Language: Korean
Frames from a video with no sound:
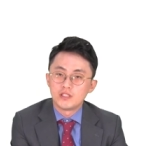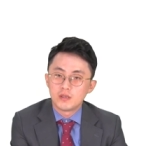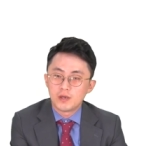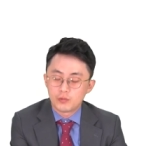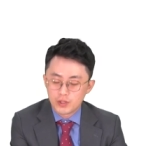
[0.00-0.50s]

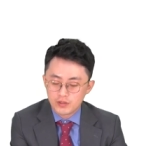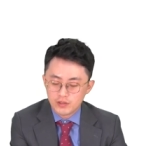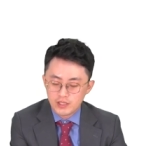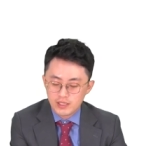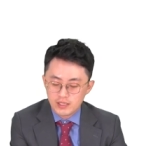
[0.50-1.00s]
인접하고
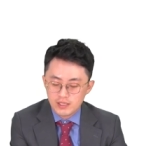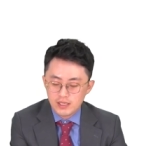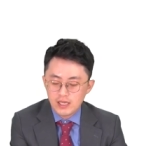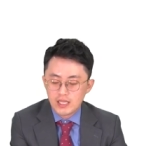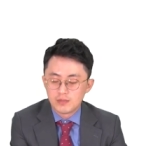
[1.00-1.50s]
있거나
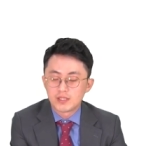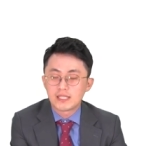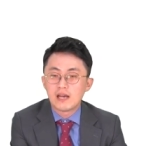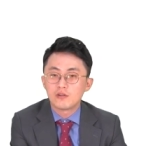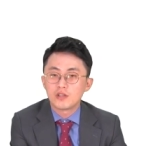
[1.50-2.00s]
아니면
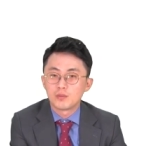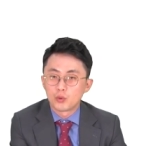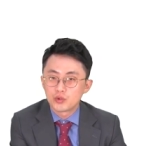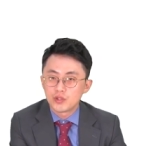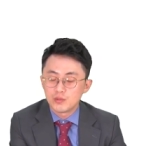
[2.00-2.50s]
사거리
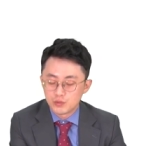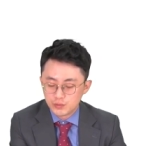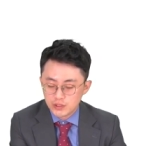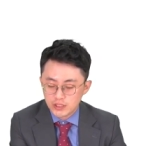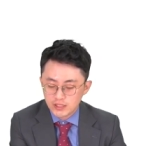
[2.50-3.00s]
모퉁이
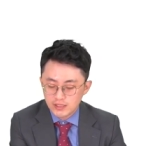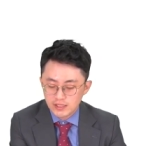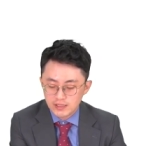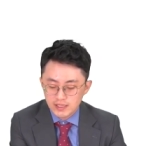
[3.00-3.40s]
부분이니까